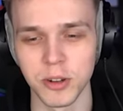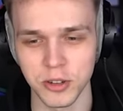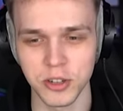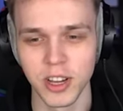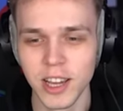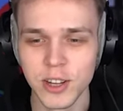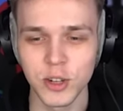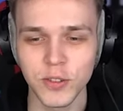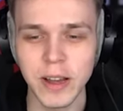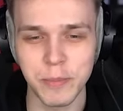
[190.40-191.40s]
wyłożyć.
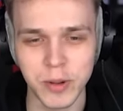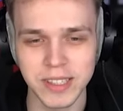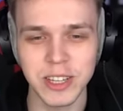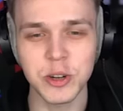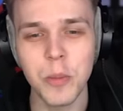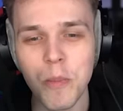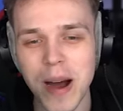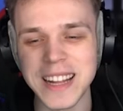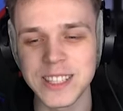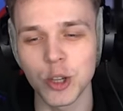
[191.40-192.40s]
Czy twoja postać
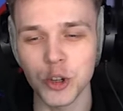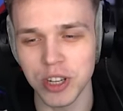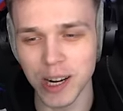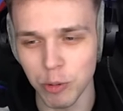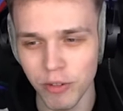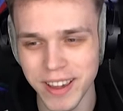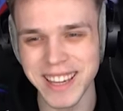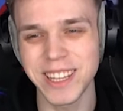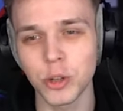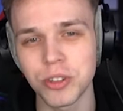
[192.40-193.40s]
ma coś na głowie
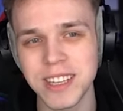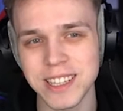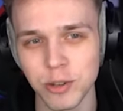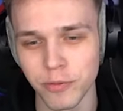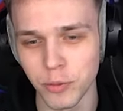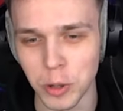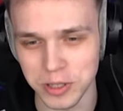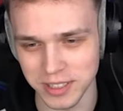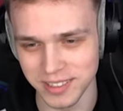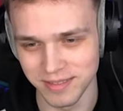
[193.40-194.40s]
i to nie są
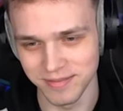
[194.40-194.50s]
włosy?